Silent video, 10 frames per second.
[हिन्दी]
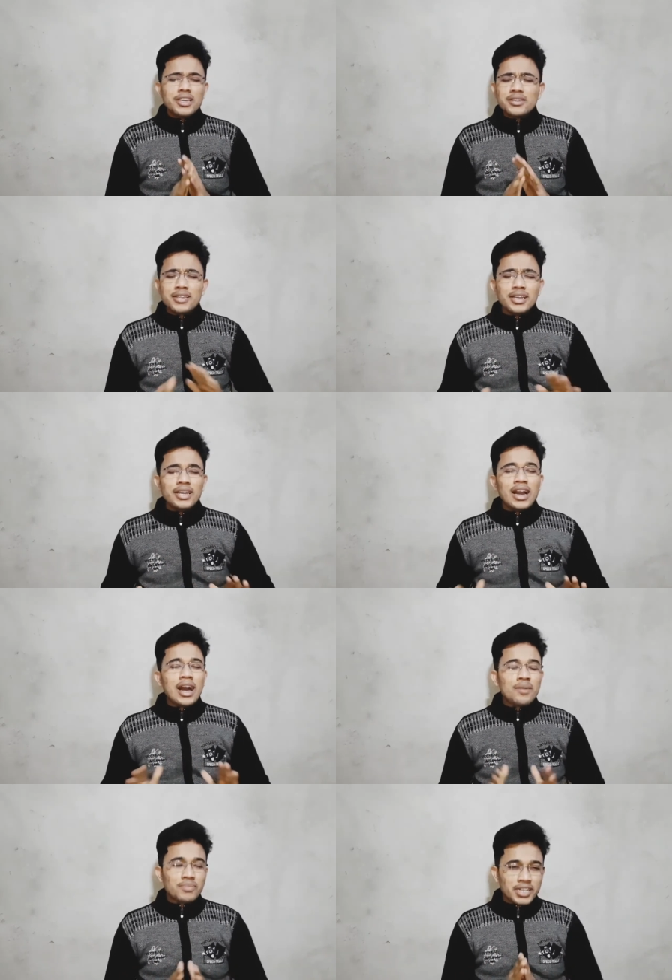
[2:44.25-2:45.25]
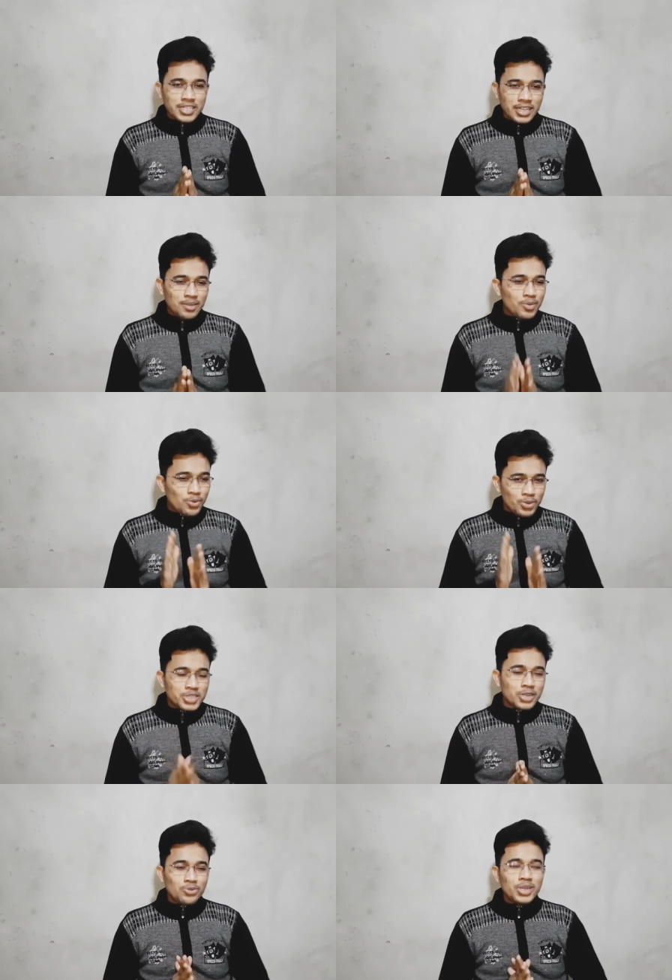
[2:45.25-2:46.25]
इसके लिए आपके चैनल पे कोई
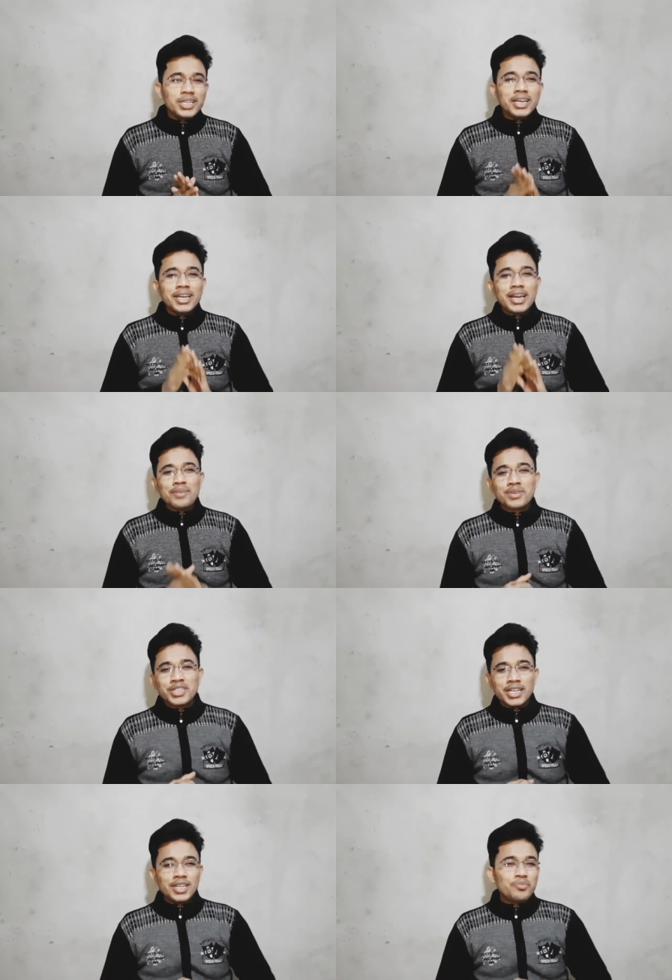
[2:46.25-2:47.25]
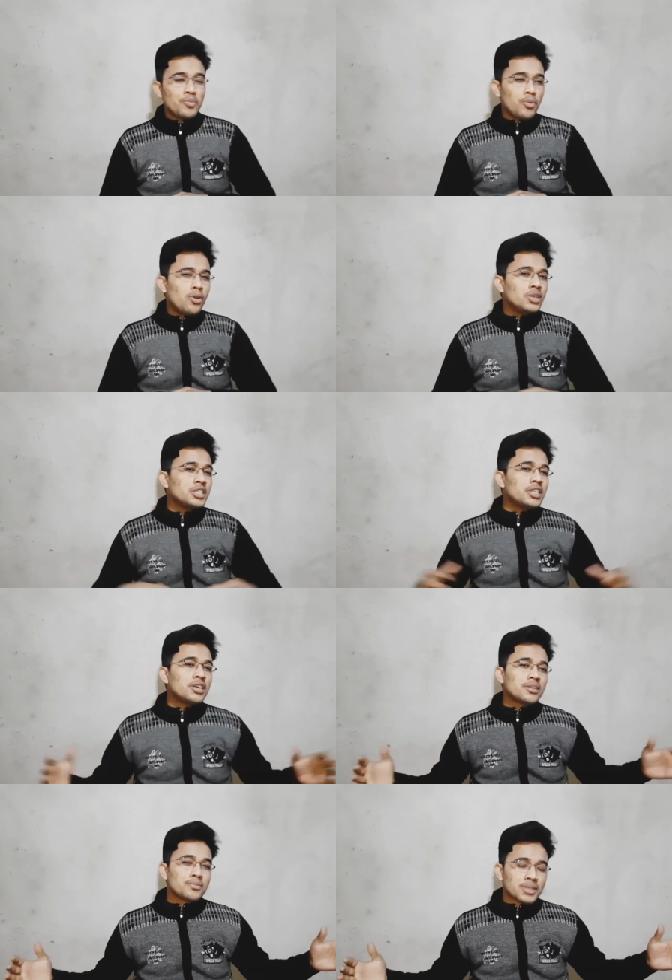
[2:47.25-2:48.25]
ज़रूरी नहीं कि आपके चैनल पे बहुत
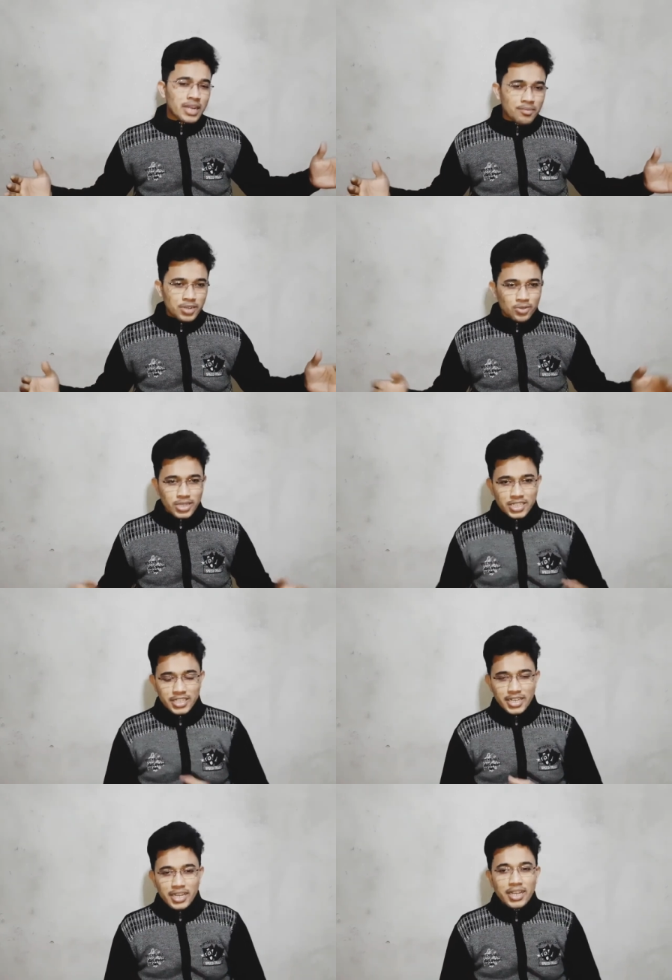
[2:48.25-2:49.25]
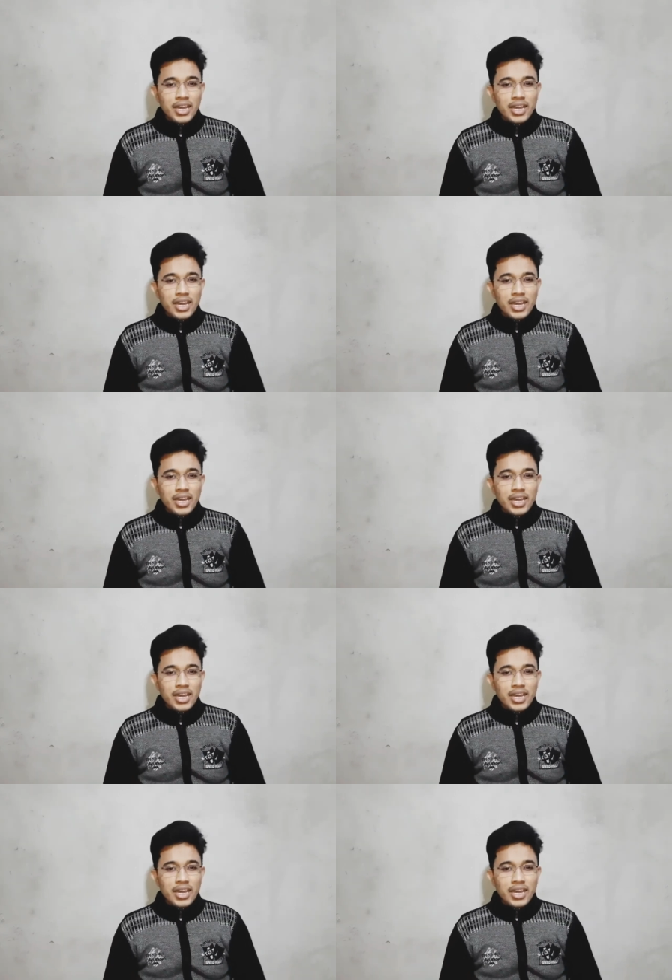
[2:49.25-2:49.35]
ज़्यादा सब्सक्राइबर होना चाहिए